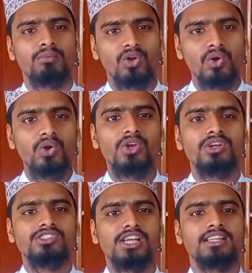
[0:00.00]
বলো
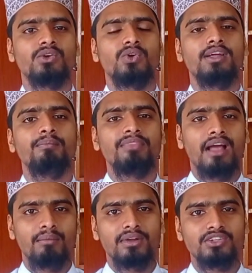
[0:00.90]
যাতে করে
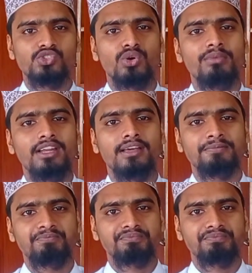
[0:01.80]
আমরা জমিনে